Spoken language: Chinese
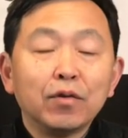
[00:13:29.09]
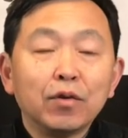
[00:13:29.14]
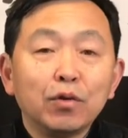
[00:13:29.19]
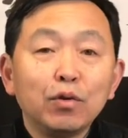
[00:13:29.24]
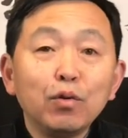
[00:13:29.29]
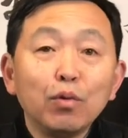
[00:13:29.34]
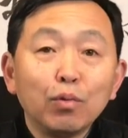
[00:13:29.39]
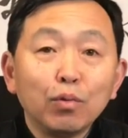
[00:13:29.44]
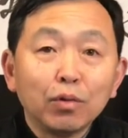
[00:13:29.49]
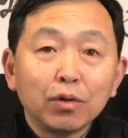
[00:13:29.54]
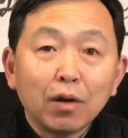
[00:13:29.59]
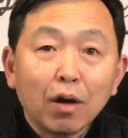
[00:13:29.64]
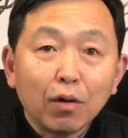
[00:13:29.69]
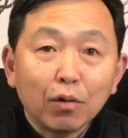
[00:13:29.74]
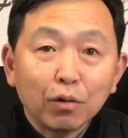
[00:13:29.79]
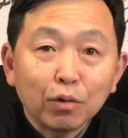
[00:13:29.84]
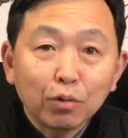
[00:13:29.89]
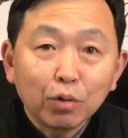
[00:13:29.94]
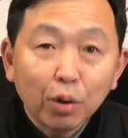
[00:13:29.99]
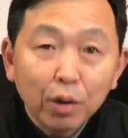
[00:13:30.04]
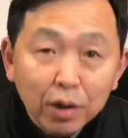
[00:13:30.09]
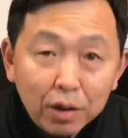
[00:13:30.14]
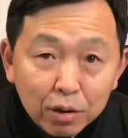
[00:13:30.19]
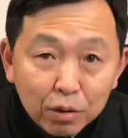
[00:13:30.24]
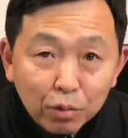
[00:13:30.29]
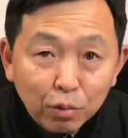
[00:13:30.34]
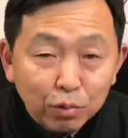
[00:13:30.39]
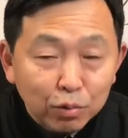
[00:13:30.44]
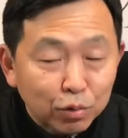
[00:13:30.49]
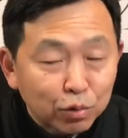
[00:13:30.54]
用到了推
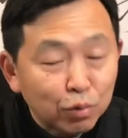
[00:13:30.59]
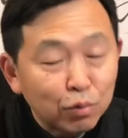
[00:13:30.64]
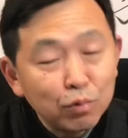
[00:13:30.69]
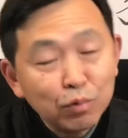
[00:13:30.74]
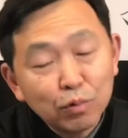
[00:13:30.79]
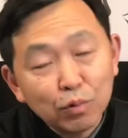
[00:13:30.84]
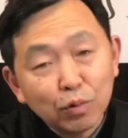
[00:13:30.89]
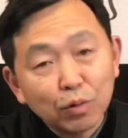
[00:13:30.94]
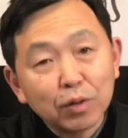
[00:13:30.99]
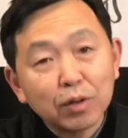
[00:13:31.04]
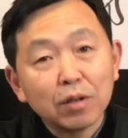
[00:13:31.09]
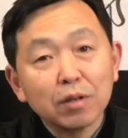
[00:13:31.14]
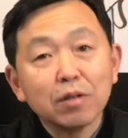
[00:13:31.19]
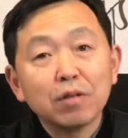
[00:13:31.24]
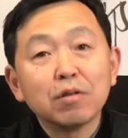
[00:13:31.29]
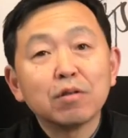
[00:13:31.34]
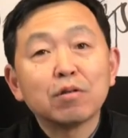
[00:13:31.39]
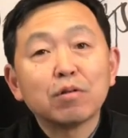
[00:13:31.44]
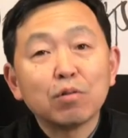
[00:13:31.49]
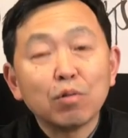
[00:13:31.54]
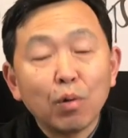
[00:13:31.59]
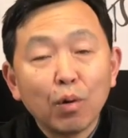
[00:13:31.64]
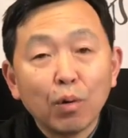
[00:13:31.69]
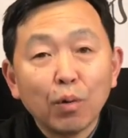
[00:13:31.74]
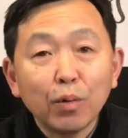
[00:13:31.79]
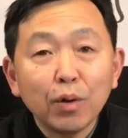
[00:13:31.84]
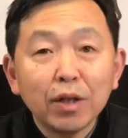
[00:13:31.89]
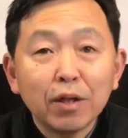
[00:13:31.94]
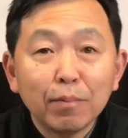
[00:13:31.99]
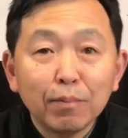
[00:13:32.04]
动中国的所
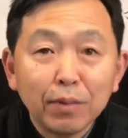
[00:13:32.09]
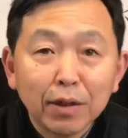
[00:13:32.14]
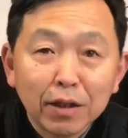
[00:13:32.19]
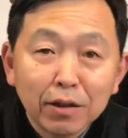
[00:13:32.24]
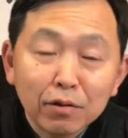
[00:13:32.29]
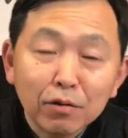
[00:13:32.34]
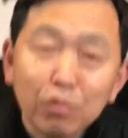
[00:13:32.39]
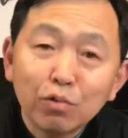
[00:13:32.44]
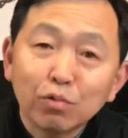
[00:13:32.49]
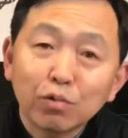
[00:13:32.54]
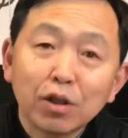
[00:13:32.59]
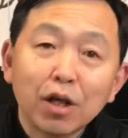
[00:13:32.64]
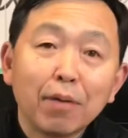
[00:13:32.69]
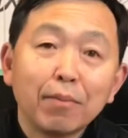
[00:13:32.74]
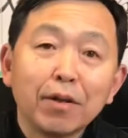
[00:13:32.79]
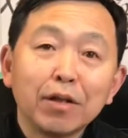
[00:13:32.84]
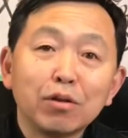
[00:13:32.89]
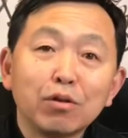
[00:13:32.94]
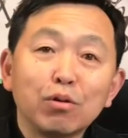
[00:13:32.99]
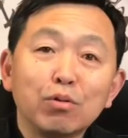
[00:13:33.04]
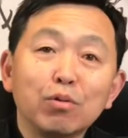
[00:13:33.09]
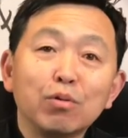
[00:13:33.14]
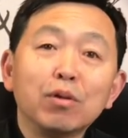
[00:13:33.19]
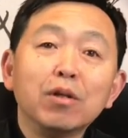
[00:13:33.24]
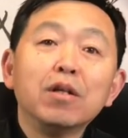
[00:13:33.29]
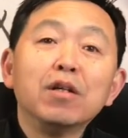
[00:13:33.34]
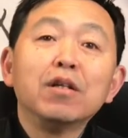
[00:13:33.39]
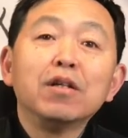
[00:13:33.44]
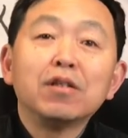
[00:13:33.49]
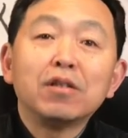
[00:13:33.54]
谓的民主上面去，
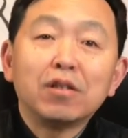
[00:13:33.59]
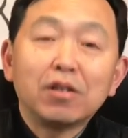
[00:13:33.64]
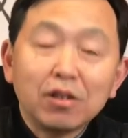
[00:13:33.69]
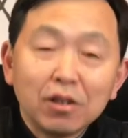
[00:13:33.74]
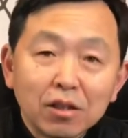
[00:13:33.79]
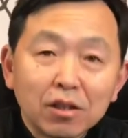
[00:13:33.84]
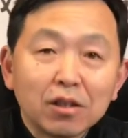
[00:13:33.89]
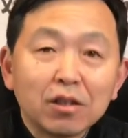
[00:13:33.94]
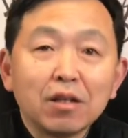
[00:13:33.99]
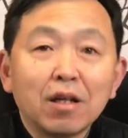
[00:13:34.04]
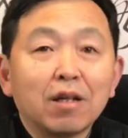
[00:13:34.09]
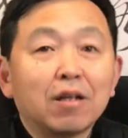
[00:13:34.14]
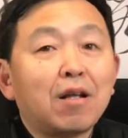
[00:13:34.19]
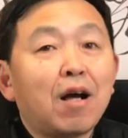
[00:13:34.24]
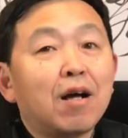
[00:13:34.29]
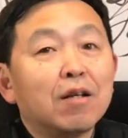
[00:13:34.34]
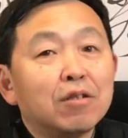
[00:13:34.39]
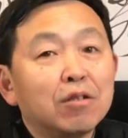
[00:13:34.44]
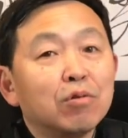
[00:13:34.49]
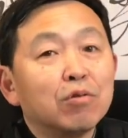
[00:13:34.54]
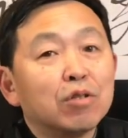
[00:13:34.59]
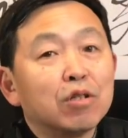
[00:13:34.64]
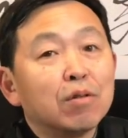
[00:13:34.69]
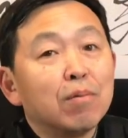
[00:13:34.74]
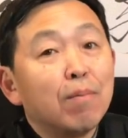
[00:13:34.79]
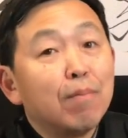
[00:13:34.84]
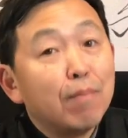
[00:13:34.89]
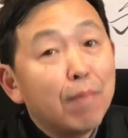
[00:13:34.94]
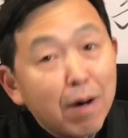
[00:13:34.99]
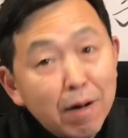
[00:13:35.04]
其实呢，他就是
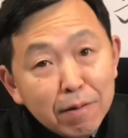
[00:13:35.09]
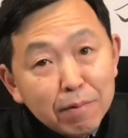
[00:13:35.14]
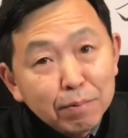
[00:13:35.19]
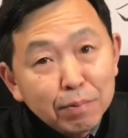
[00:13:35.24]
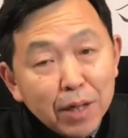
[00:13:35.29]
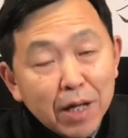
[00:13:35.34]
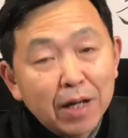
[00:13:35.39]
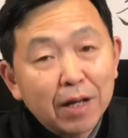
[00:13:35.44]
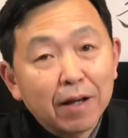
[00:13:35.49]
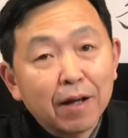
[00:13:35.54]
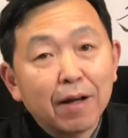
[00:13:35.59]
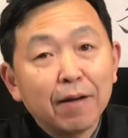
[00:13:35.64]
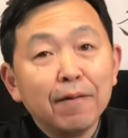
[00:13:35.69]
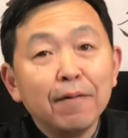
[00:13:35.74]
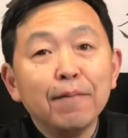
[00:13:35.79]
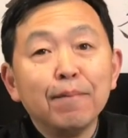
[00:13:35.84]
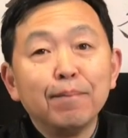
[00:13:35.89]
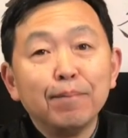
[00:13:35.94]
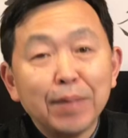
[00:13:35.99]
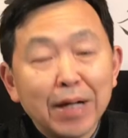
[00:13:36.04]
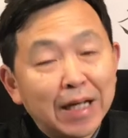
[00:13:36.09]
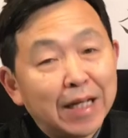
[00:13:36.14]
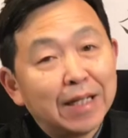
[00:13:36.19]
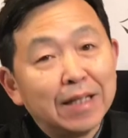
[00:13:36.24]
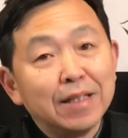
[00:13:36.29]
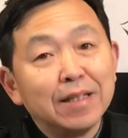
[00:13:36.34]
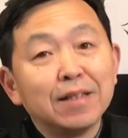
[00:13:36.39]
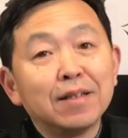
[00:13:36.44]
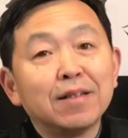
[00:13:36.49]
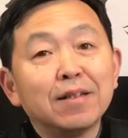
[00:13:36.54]
蒙骗了每
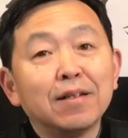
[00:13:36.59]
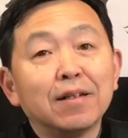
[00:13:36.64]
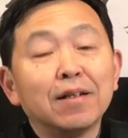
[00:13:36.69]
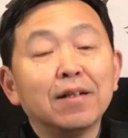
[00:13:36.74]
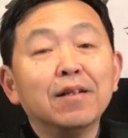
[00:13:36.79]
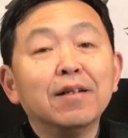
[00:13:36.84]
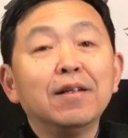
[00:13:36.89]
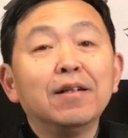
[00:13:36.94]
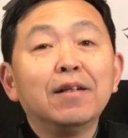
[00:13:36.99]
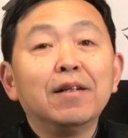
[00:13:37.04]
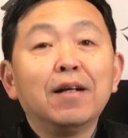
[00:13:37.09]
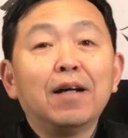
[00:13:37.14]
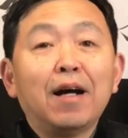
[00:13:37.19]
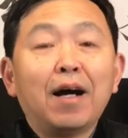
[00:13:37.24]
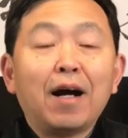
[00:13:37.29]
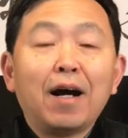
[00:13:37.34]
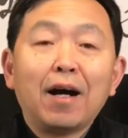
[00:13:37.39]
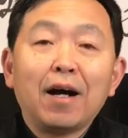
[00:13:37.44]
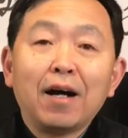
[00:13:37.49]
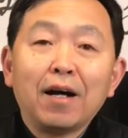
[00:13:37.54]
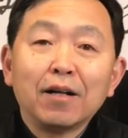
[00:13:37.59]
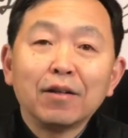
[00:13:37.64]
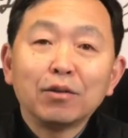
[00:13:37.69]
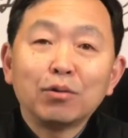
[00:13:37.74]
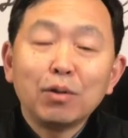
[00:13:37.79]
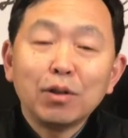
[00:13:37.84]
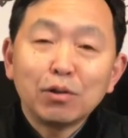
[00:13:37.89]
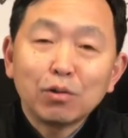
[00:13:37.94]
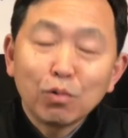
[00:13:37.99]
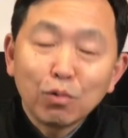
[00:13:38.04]
一个啊
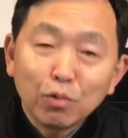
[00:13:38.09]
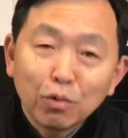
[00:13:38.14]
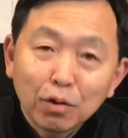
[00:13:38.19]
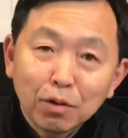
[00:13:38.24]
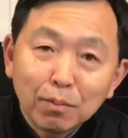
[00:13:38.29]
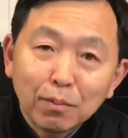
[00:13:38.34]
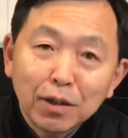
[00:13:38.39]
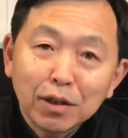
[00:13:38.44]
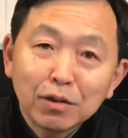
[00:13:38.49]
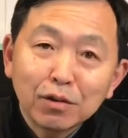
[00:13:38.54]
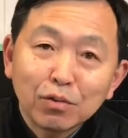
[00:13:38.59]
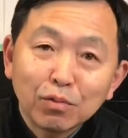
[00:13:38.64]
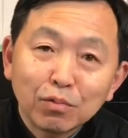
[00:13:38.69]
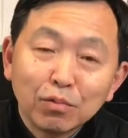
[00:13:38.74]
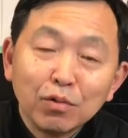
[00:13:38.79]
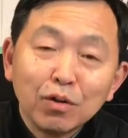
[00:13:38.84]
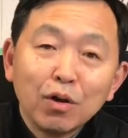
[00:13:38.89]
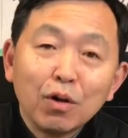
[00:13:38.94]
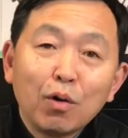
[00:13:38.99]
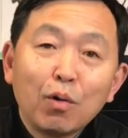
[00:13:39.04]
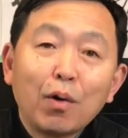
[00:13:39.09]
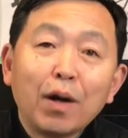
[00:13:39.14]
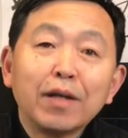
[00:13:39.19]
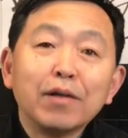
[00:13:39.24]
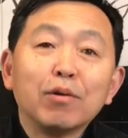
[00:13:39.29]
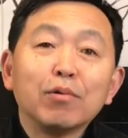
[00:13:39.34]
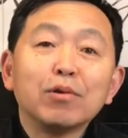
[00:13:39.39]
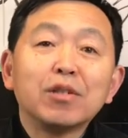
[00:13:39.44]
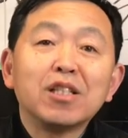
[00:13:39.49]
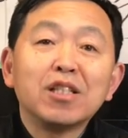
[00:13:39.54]
对中国的民主怀
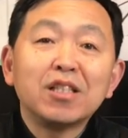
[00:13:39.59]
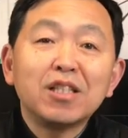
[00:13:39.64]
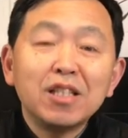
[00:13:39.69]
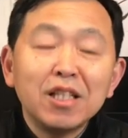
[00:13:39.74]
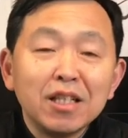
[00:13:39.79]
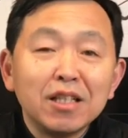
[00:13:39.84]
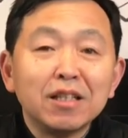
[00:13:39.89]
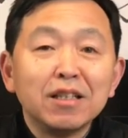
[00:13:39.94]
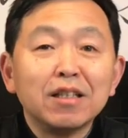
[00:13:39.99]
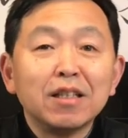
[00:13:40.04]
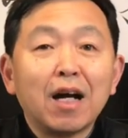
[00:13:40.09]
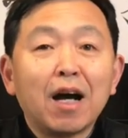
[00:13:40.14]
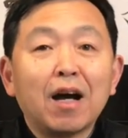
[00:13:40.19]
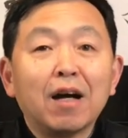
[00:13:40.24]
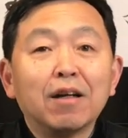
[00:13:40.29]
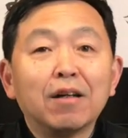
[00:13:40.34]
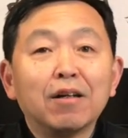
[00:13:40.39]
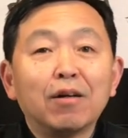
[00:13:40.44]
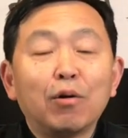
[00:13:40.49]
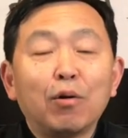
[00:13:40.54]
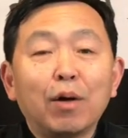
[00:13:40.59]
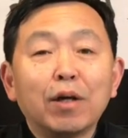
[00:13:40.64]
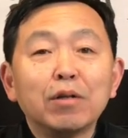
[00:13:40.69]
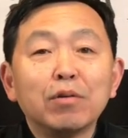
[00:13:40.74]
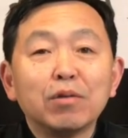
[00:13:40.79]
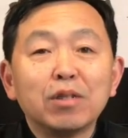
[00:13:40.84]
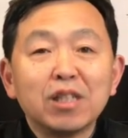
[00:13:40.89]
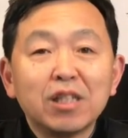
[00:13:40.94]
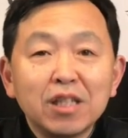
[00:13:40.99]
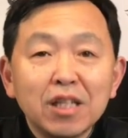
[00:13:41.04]
有信仰、怀
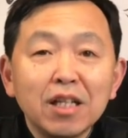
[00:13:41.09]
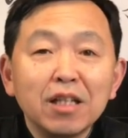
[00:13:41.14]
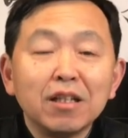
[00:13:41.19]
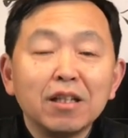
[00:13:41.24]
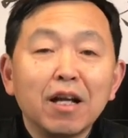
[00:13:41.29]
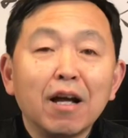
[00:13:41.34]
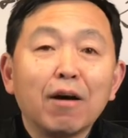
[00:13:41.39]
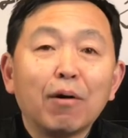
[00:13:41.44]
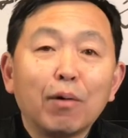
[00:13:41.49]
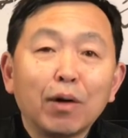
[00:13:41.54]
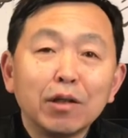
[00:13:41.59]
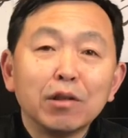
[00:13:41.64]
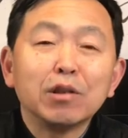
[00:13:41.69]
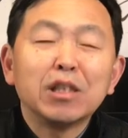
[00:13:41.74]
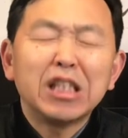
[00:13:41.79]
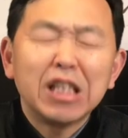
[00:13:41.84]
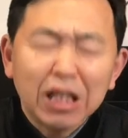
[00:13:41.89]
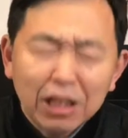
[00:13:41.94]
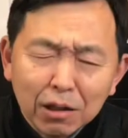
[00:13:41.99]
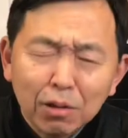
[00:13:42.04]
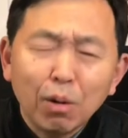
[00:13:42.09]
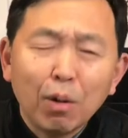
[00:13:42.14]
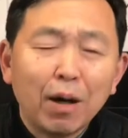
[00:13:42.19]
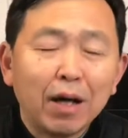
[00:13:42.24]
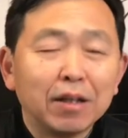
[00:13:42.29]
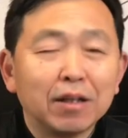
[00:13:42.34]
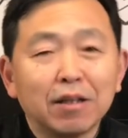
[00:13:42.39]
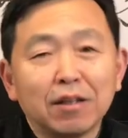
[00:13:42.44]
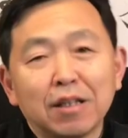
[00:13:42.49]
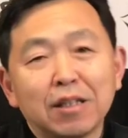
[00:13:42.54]
有信念、怀有情
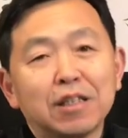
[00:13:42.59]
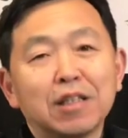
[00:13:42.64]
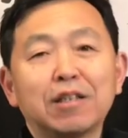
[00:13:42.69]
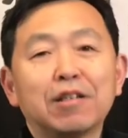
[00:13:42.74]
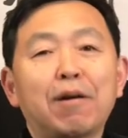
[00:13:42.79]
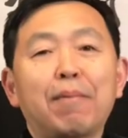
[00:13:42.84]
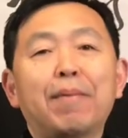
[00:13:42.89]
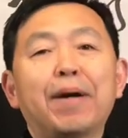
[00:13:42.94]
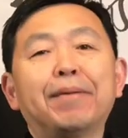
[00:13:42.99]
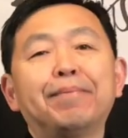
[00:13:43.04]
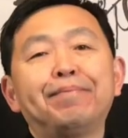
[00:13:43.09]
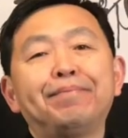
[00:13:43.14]
怀的那些人嘛。